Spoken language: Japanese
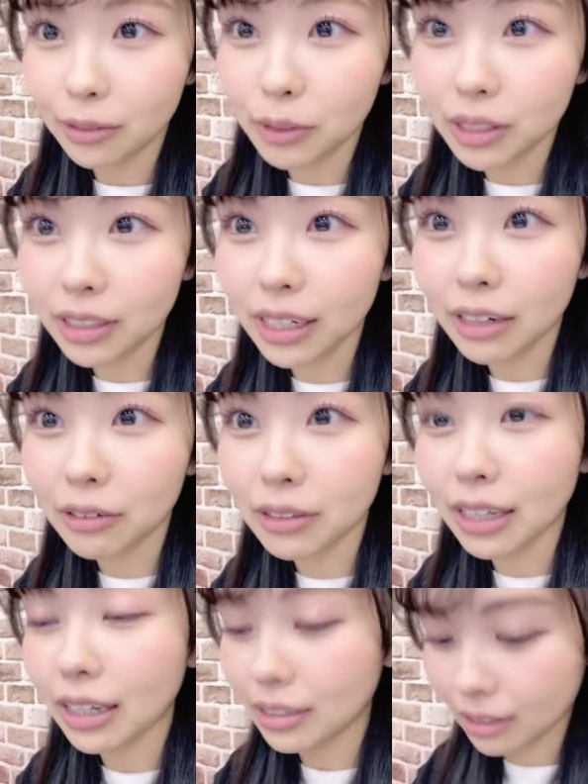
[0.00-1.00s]
白い
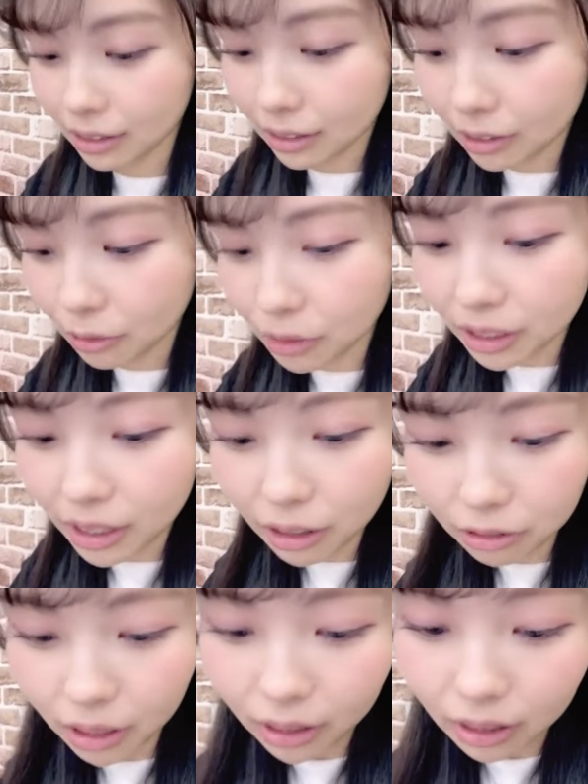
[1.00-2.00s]
女面白い
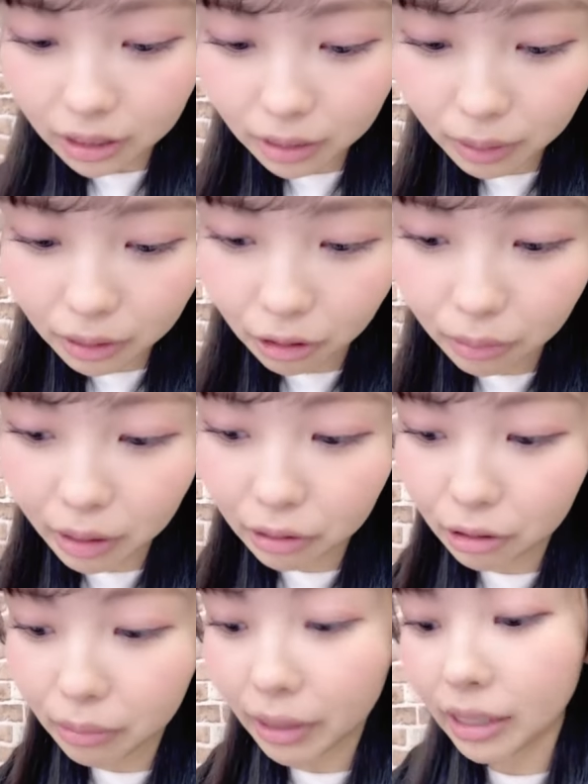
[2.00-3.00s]
女って一番の褒め
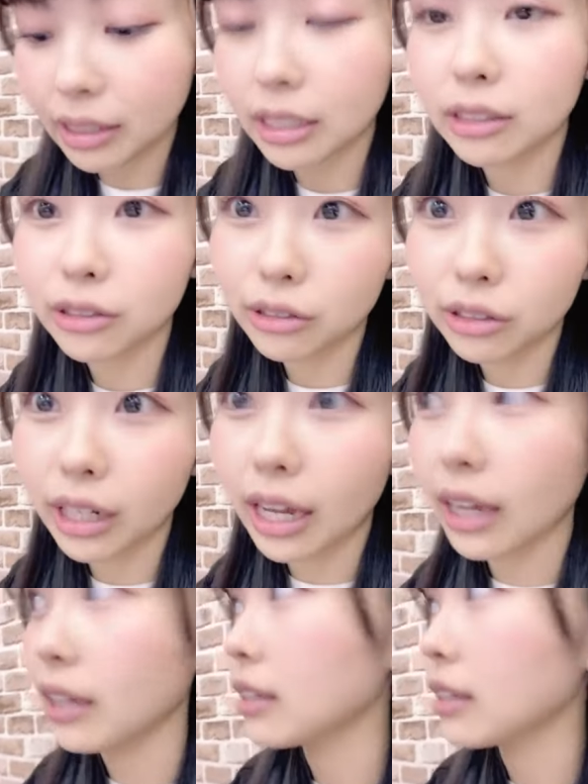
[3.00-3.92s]
言葉な気するね